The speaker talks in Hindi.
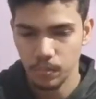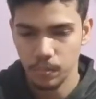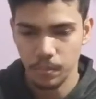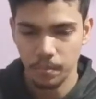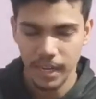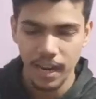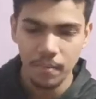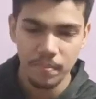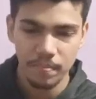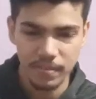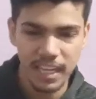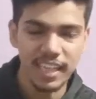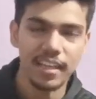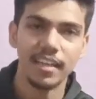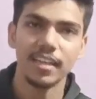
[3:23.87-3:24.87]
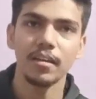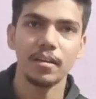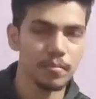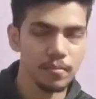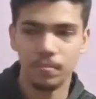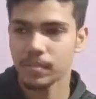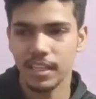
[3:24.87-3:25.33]
मेरा यही था कि
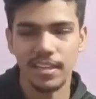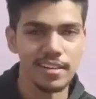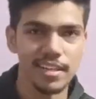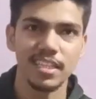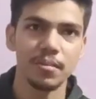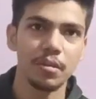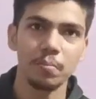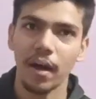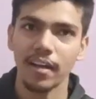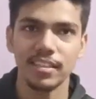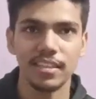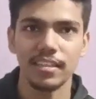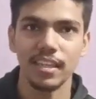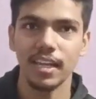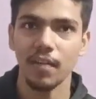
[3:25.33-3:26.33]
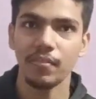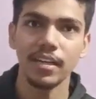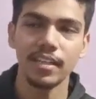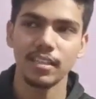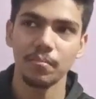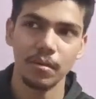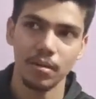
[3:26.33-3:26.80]
दिसंबर पाँच के अंदर या फिर
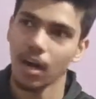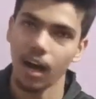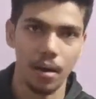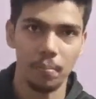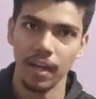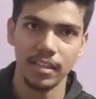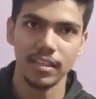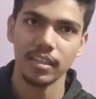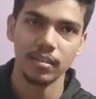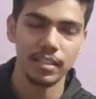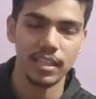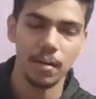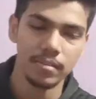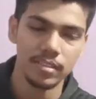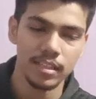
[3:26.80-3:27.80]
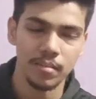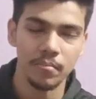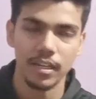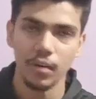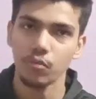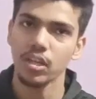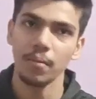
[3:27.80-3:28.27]
दिसंबर हाँ पाँच के अंदर सिलेबस खत्म
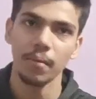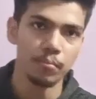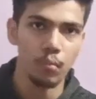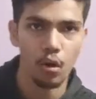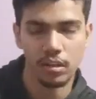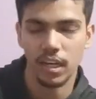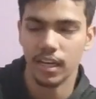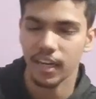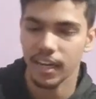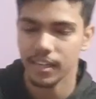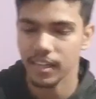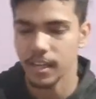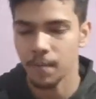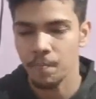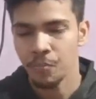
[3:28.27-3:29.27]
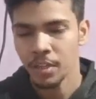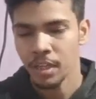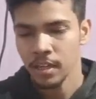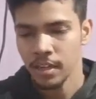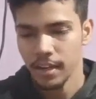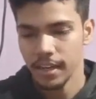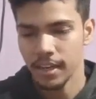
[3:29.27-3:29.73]
करना है उसके बाद मॉक लगाना है ठीक है
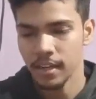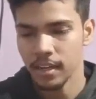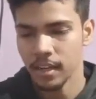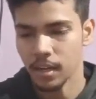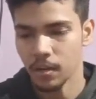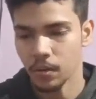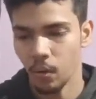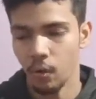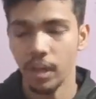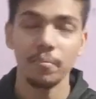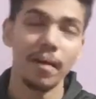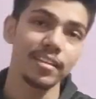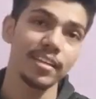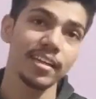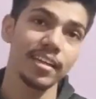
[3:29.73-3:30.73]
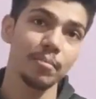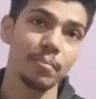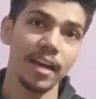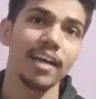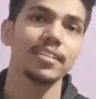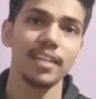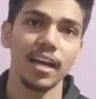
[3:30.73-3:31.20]
लेकिन और एक बात है कि मैं
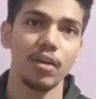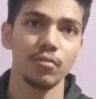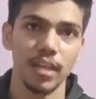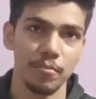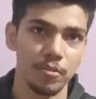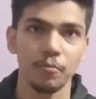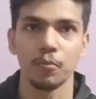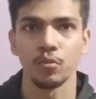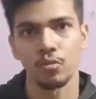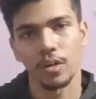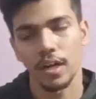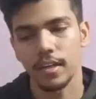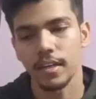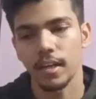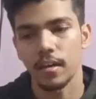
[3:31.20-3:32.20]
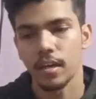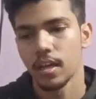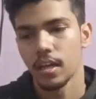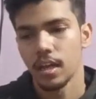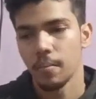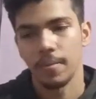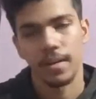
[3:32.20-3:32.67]
आज जा रहा हूँ जामशेदपुर थोड़ा ठीक है
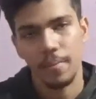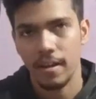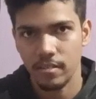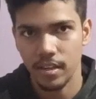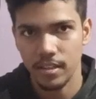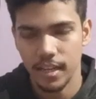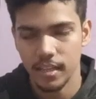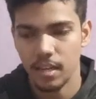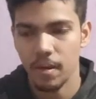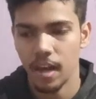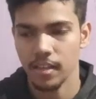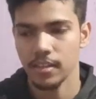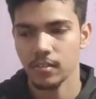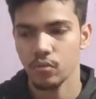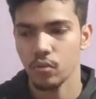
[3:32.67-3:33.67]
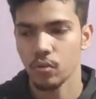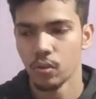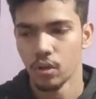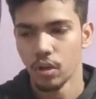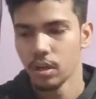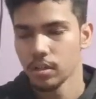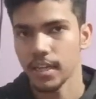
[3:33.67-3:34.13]
मैंने मास्टर्स किया था वहाँ से तो
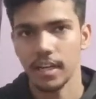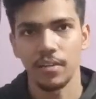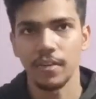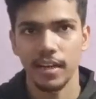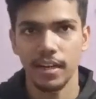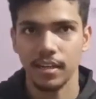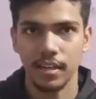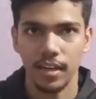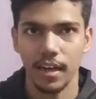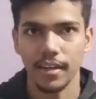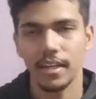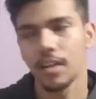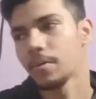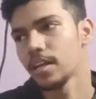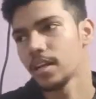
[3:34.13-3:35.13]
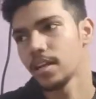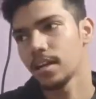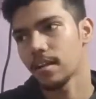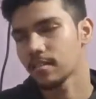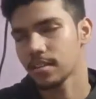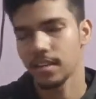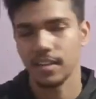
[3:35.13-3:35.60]
सर्टिफिकेट लाने के लिए मैंने
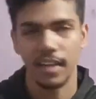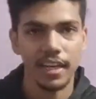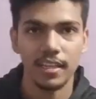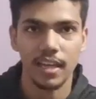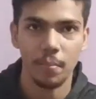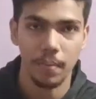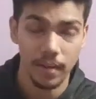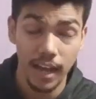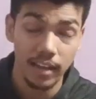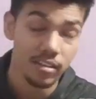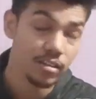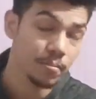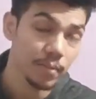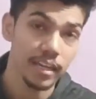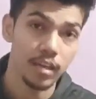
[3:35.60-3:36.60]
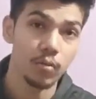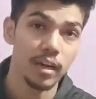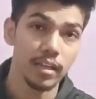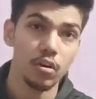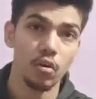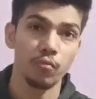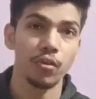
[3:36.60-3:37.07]
लास्ट डे नहीं जा पाया लास्ट महीने हुआ था
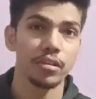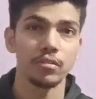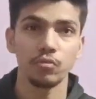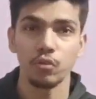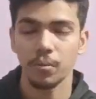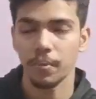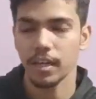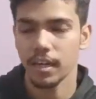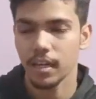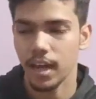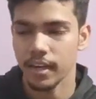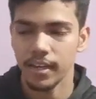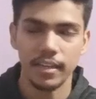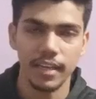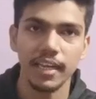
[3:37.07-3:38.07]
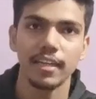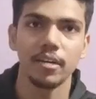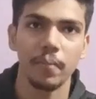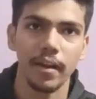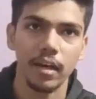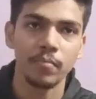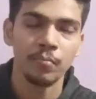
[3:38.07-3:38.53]
कॉन्वोकेशन जो कि मैं अटेंड नहीं कर
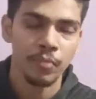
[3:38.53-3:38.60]
पाया